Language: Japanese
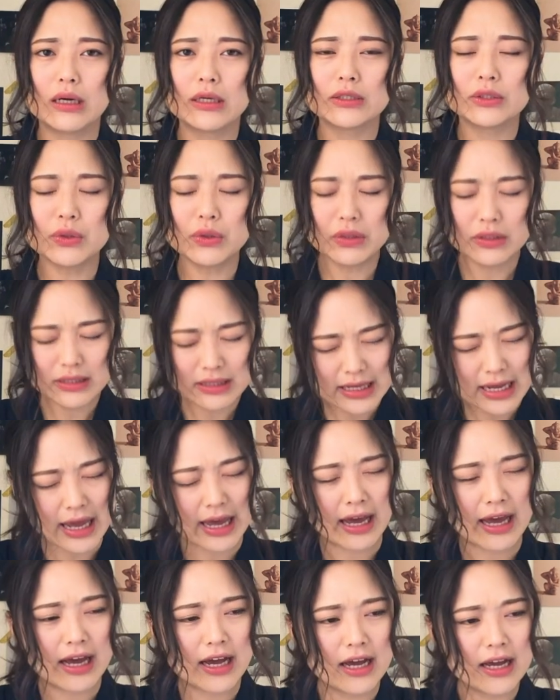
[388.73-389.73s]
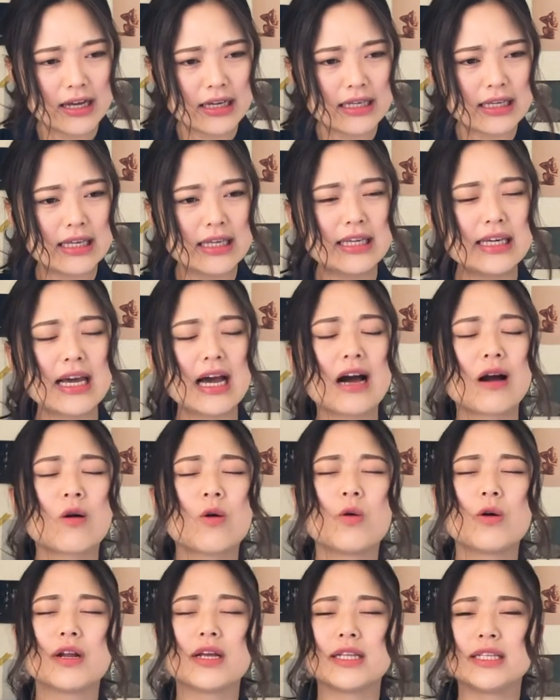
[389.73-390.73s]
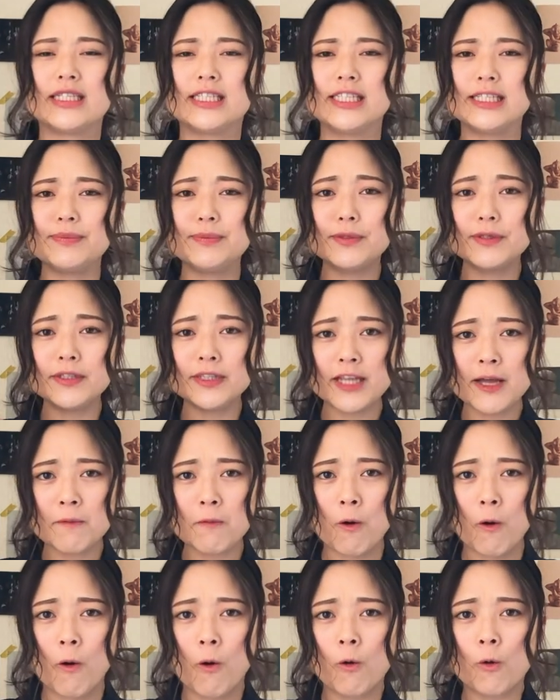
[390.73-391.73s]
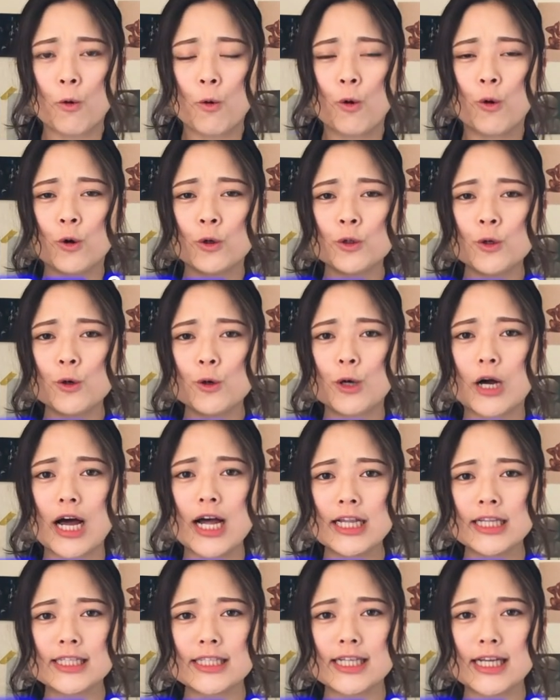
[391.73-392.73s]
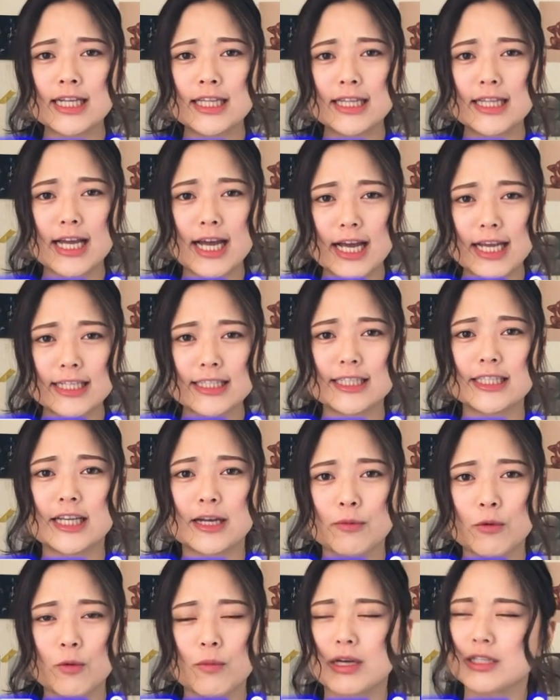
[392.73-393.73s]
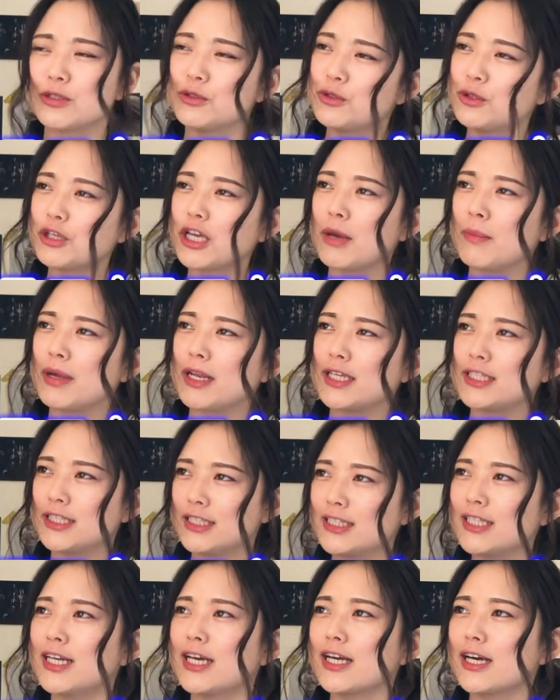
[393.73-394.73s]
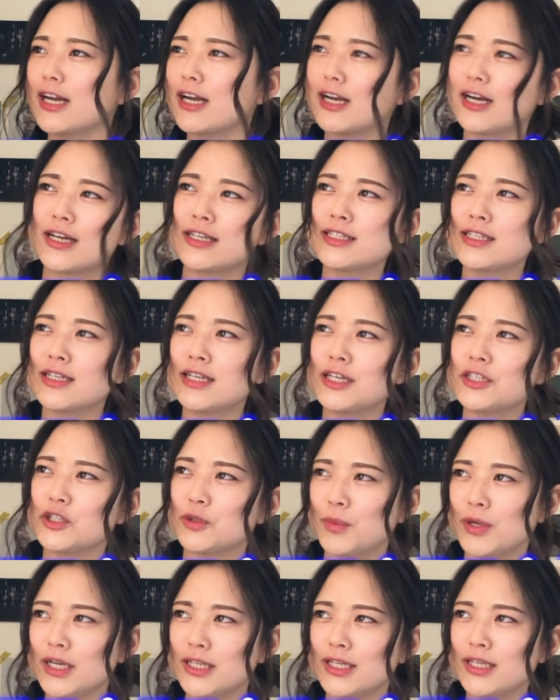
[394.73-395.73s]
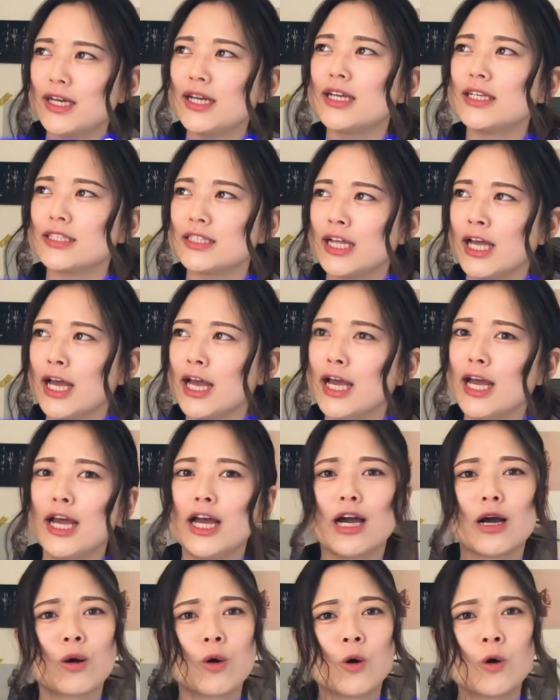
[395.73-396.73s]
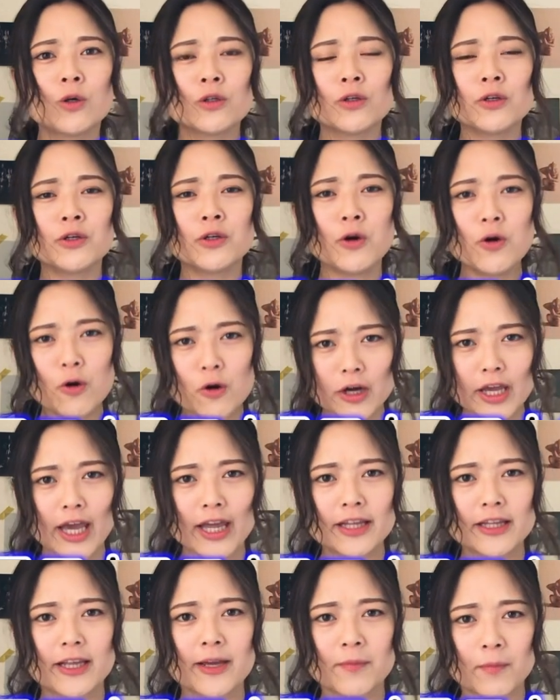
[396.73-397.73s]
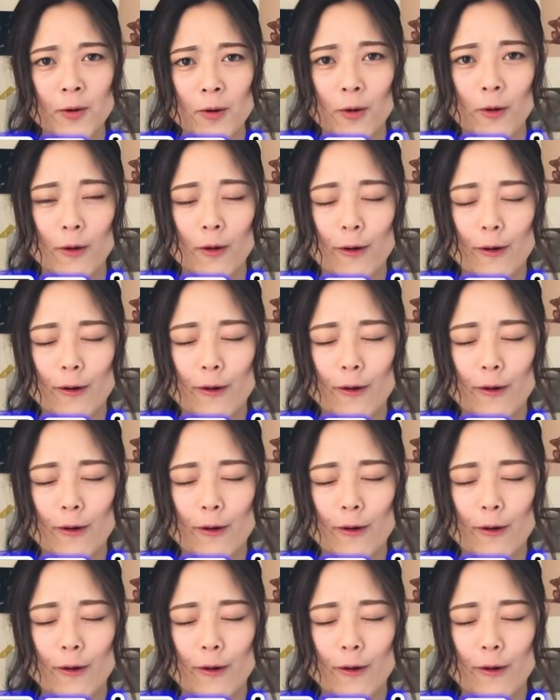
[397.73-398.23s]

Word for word: そんでいやこれ自分でもこの岩山大師でもまあその時はまだ死んでないから岩山大師呼ばれてないですねこの良源でも